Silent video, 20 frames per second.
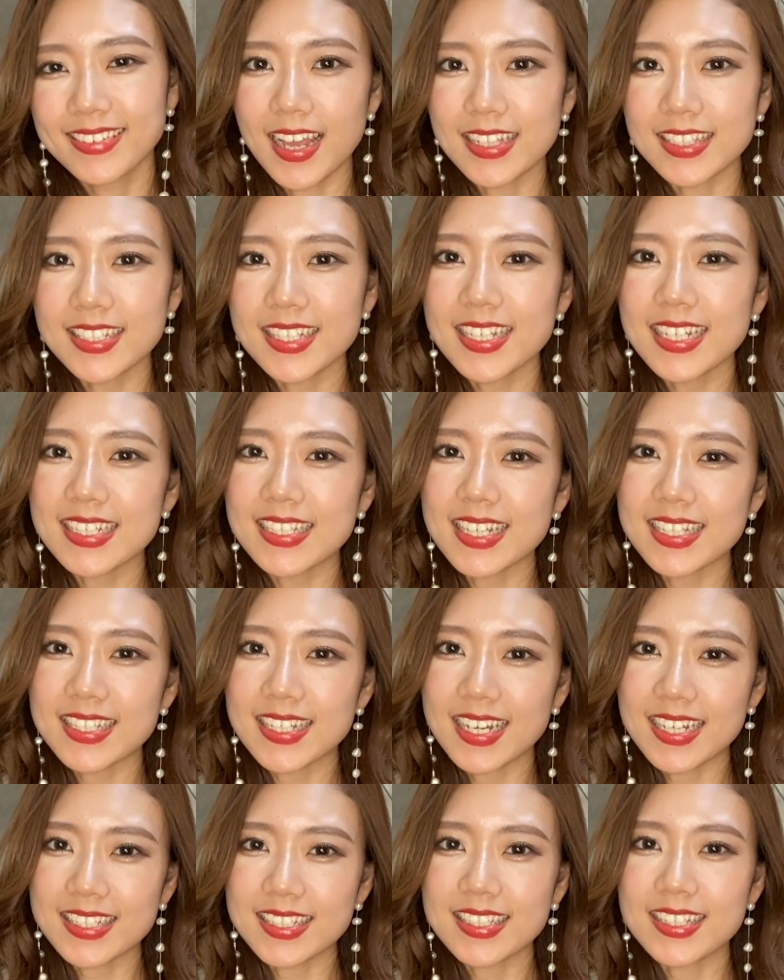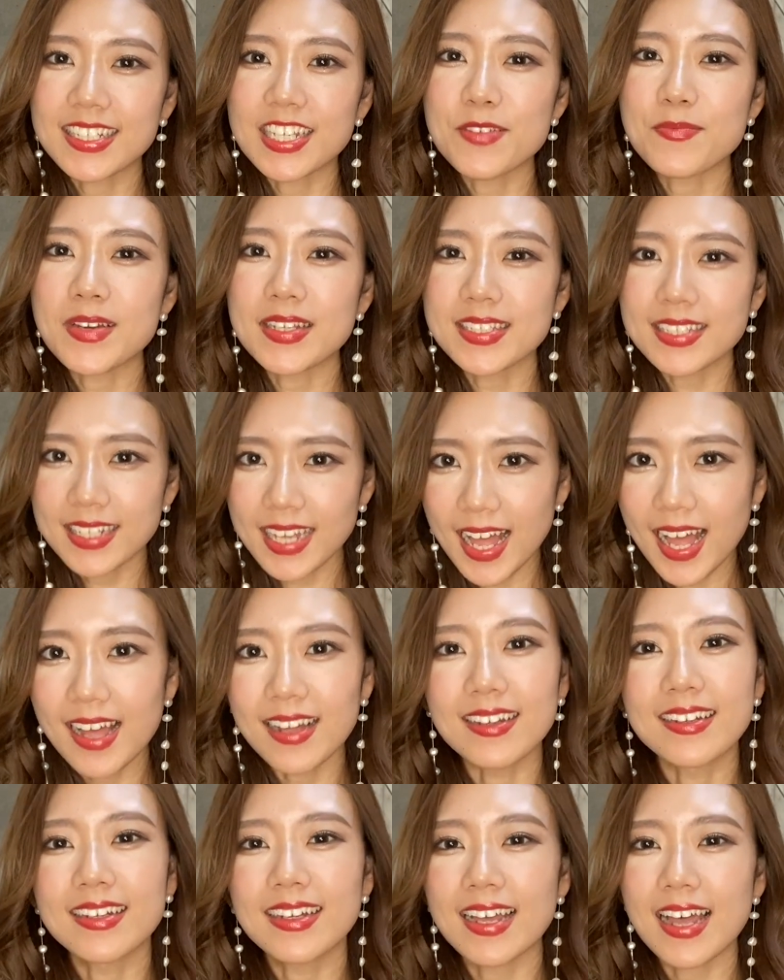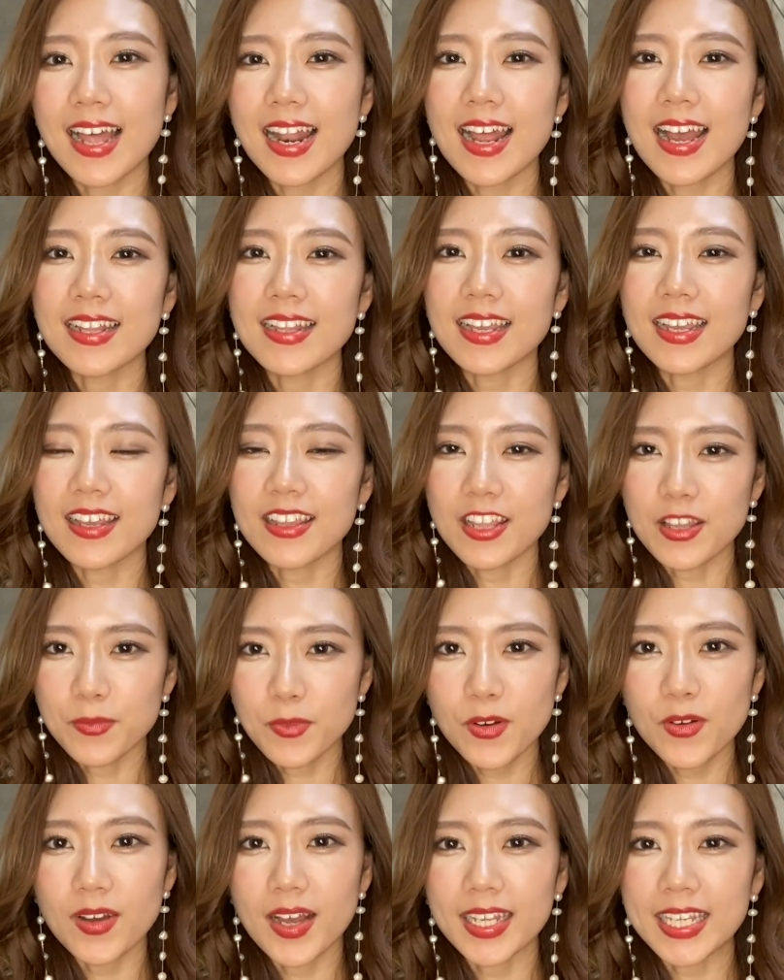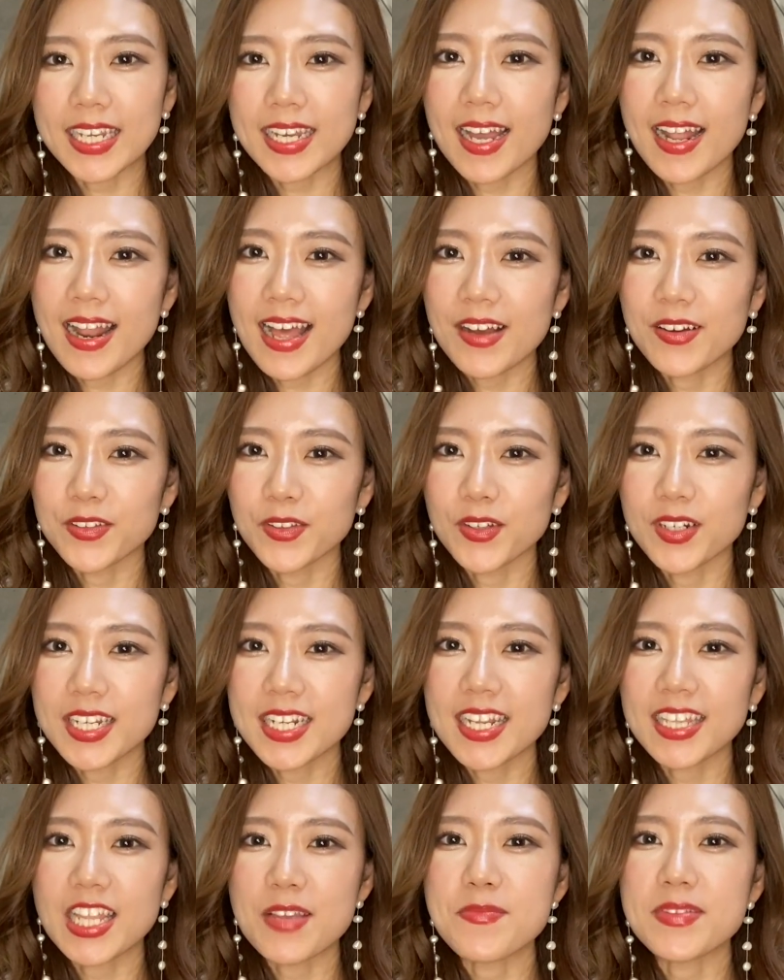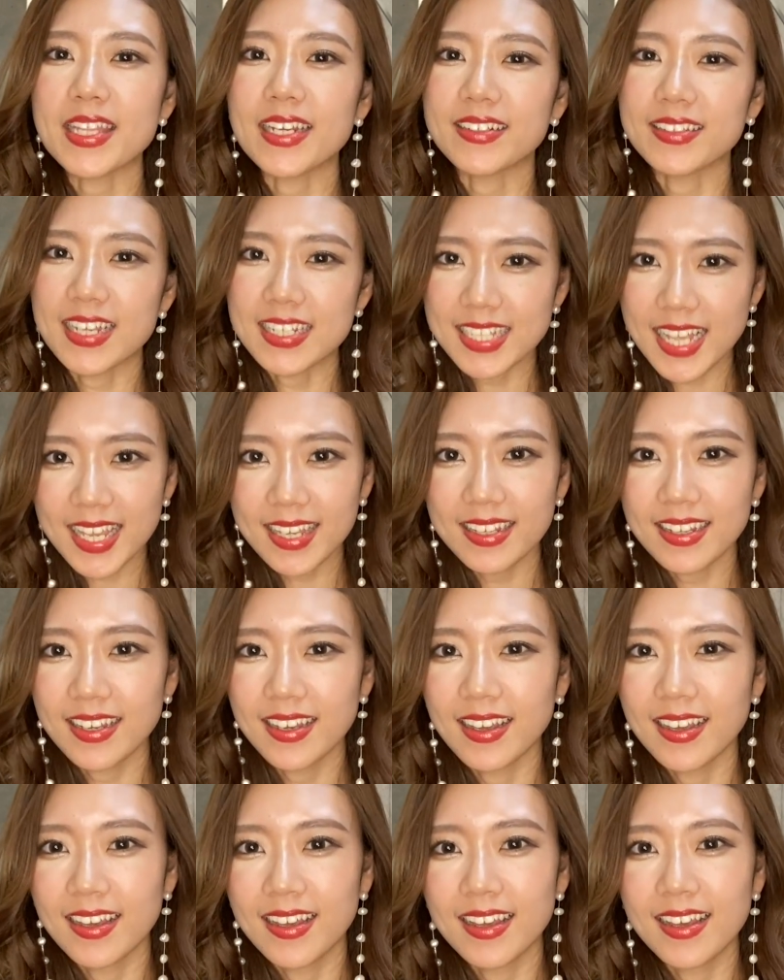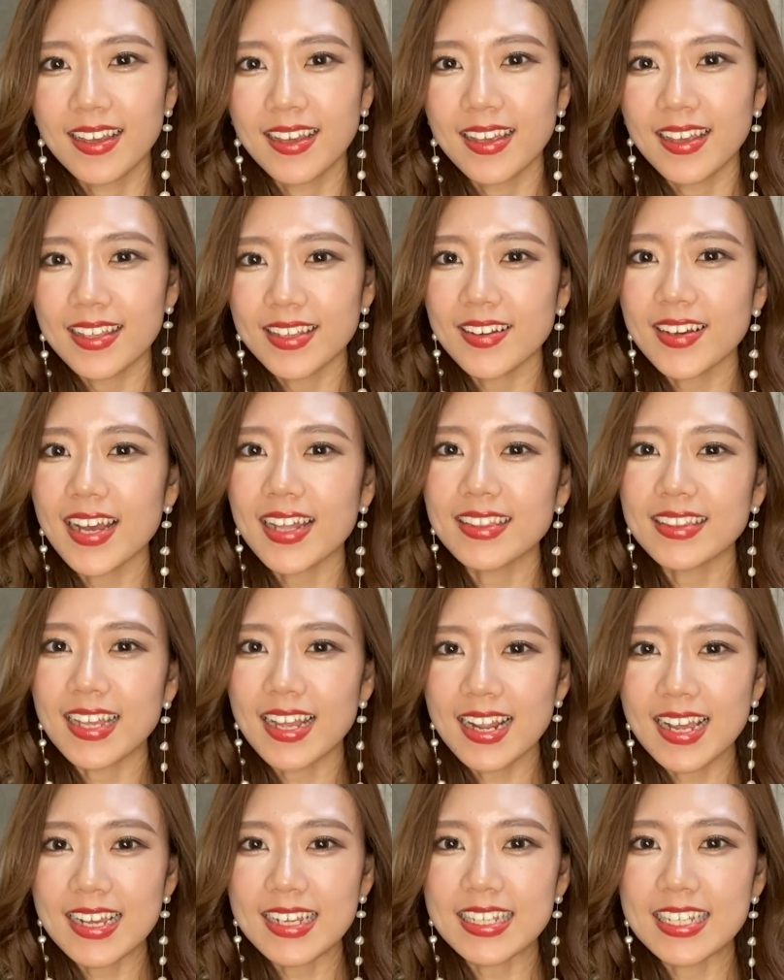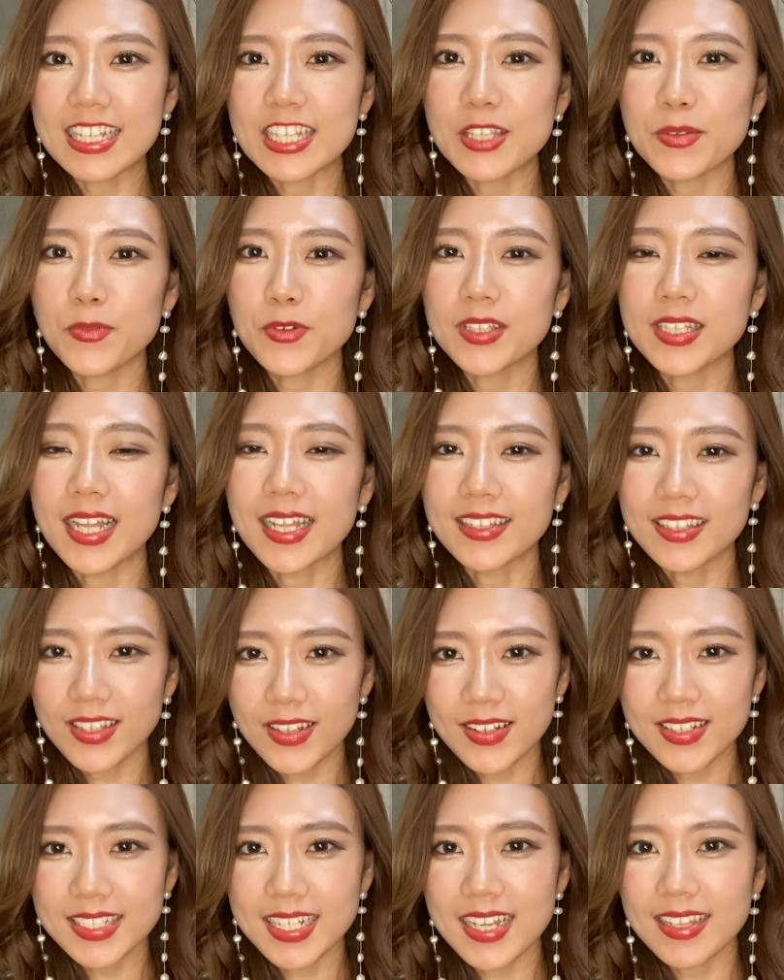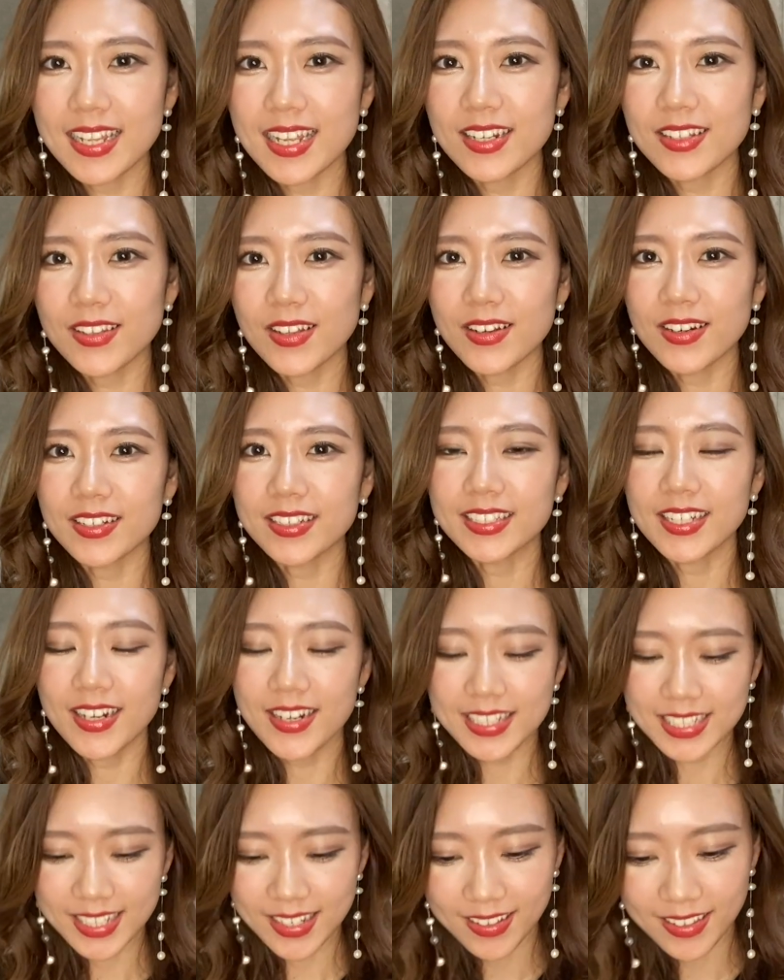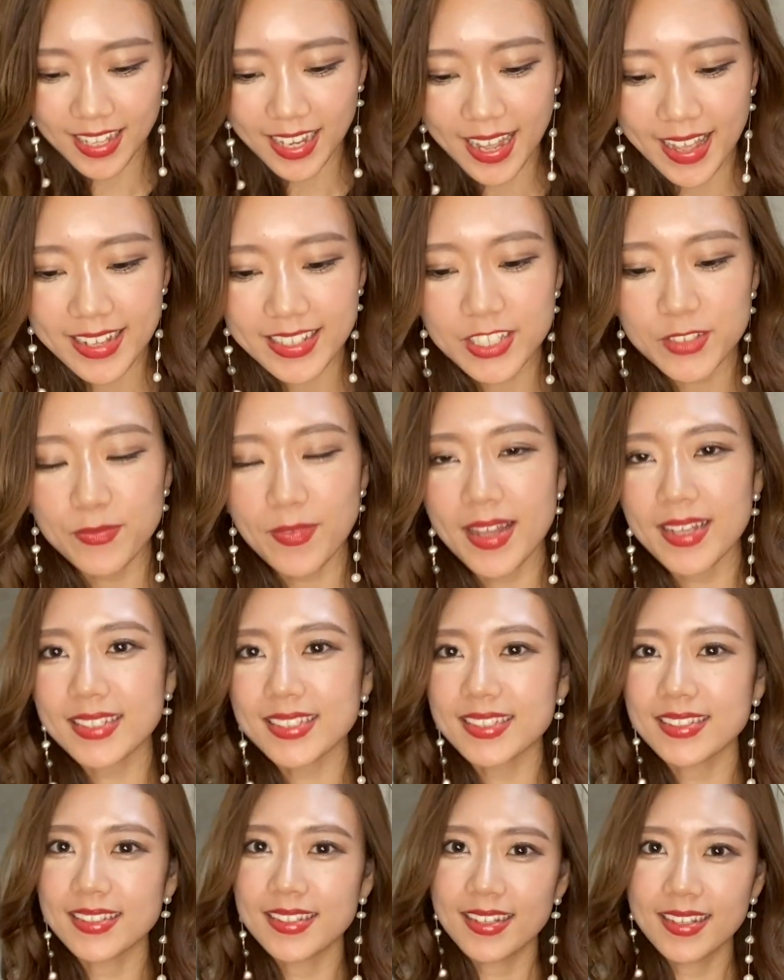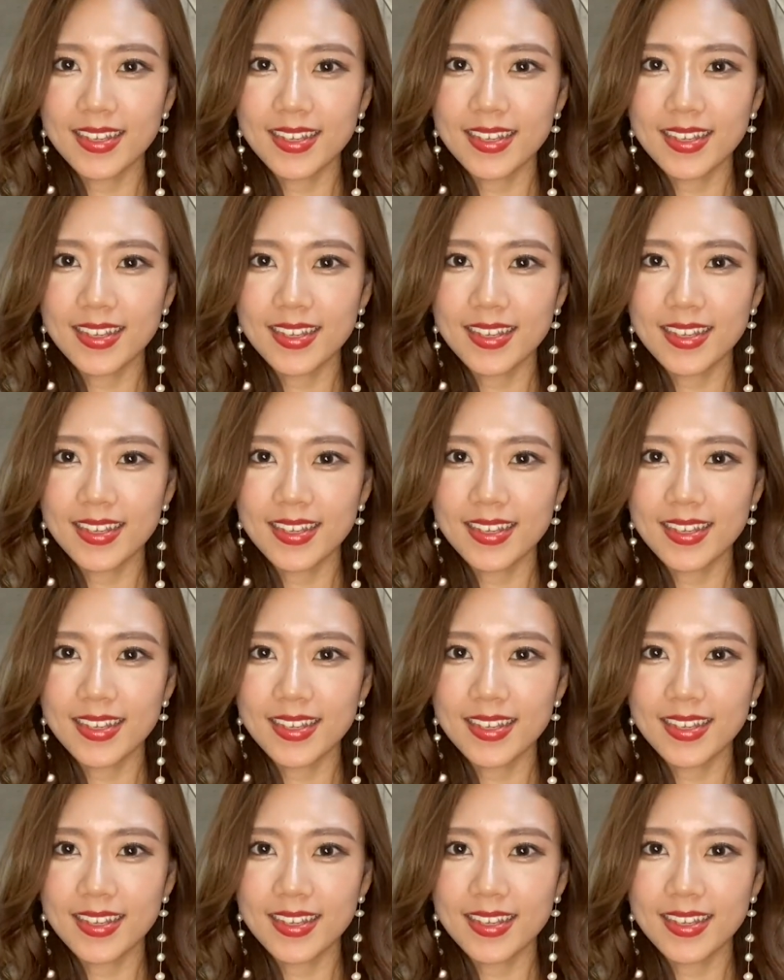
暑い季節が続きますが、カラーだけでも秋カラーを取り入れてみてください。よかったらいいねボタンとチャンネル登録よろしくお願いします。